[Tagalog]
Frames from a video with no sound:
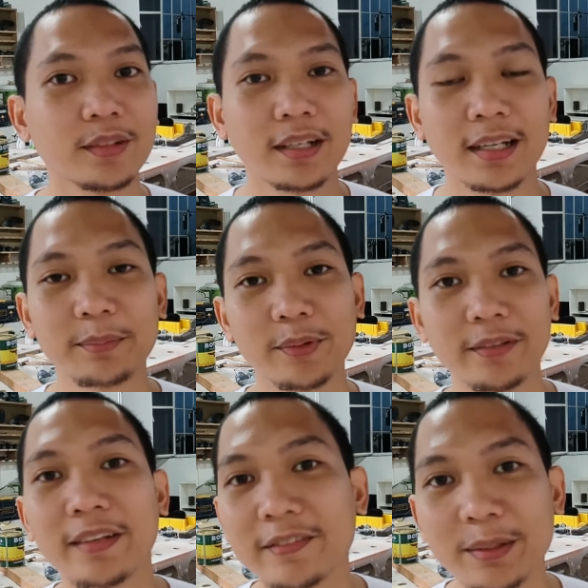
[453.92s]
Ayan po.
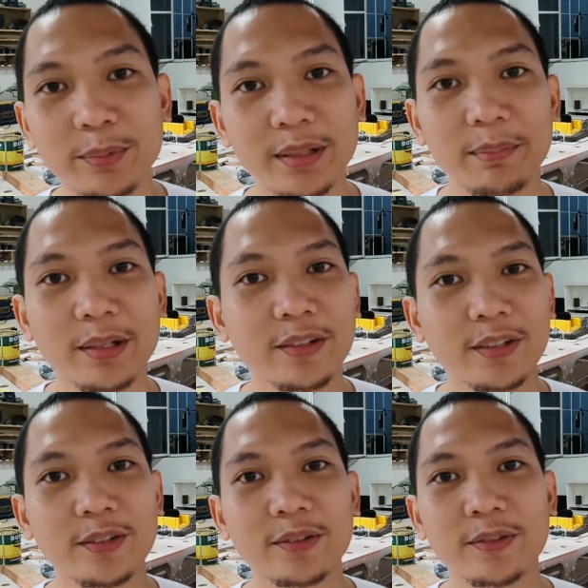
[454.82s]
If ever po na meron
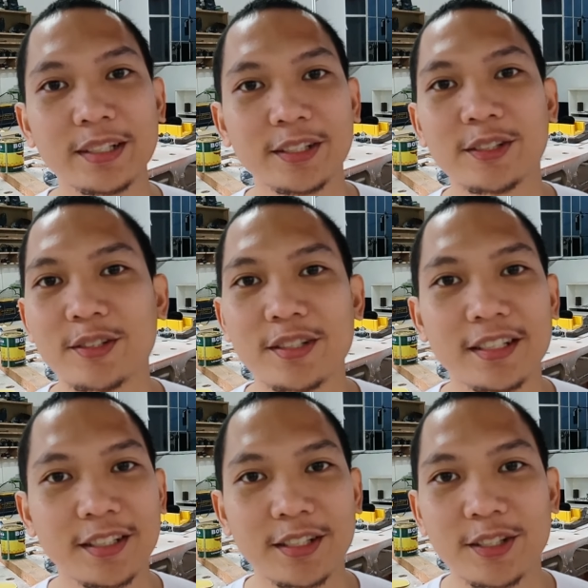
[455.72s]
kayong questions,
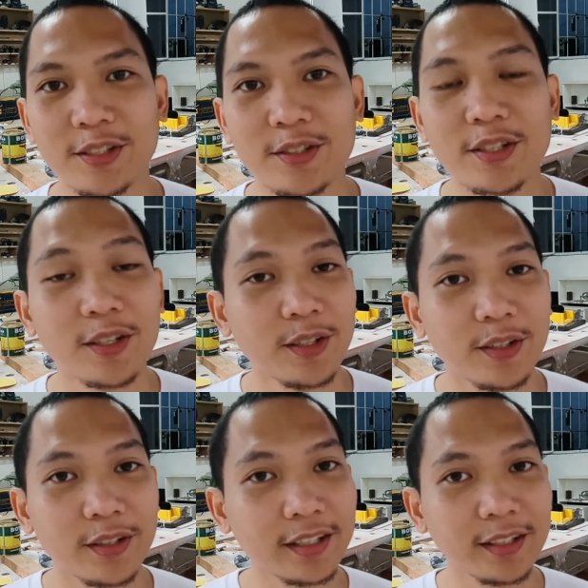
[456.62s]
suggestions,
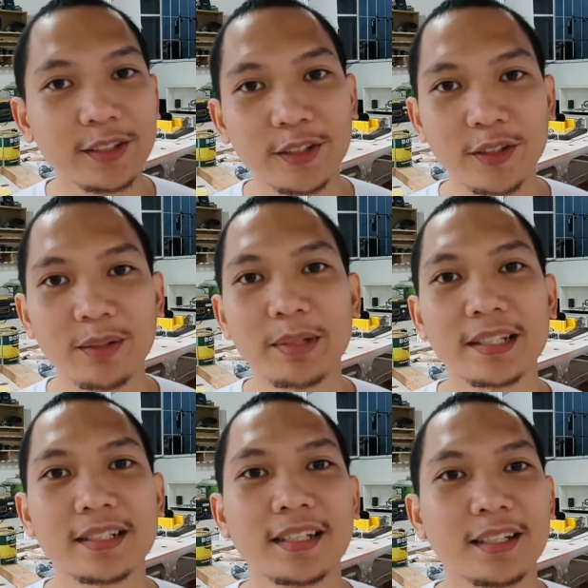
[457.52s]
or any other
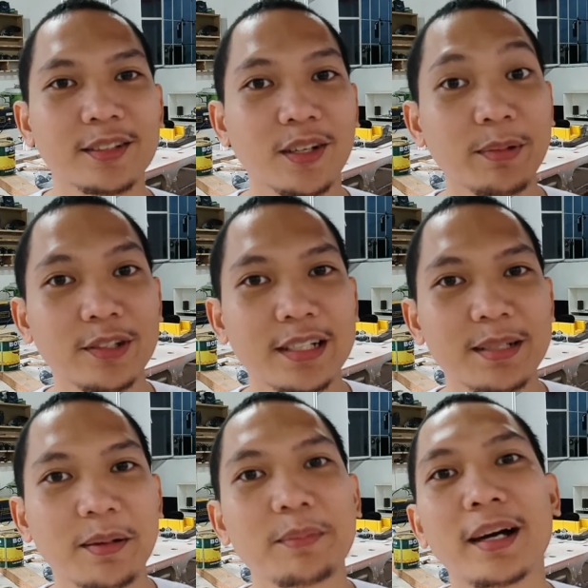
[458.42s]
comments, yan. Comment nyo lang
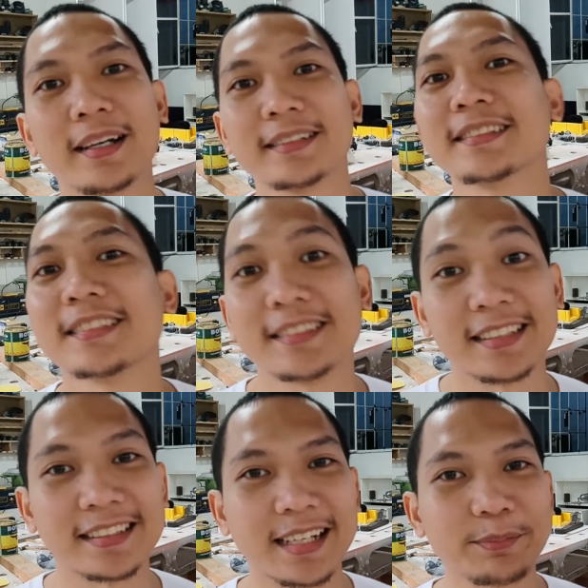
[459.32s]
sa baba.
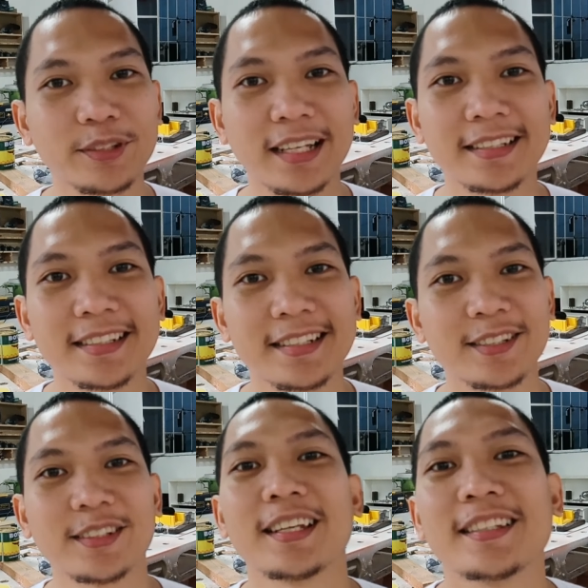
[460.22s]
Tatry po natin siyang
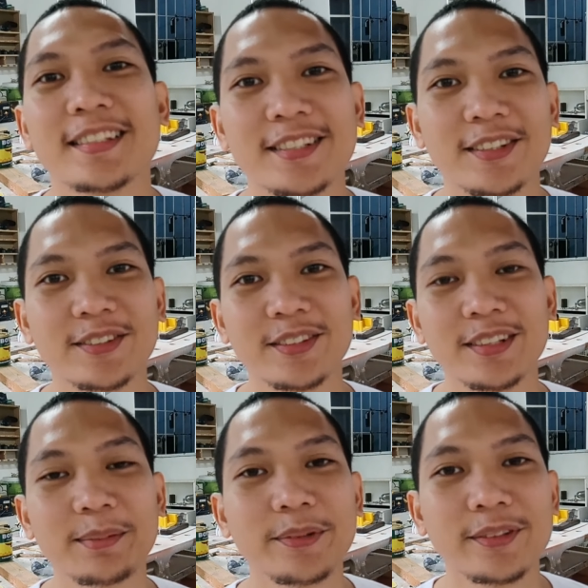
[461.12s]
sagutin. So,
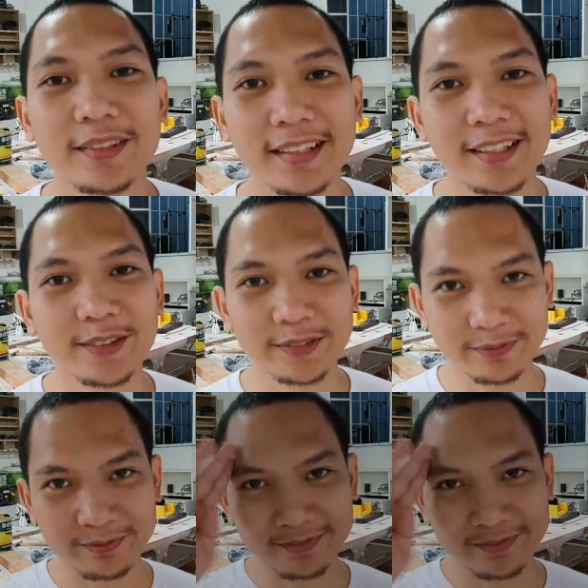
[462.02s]
yun lang po. Thank you.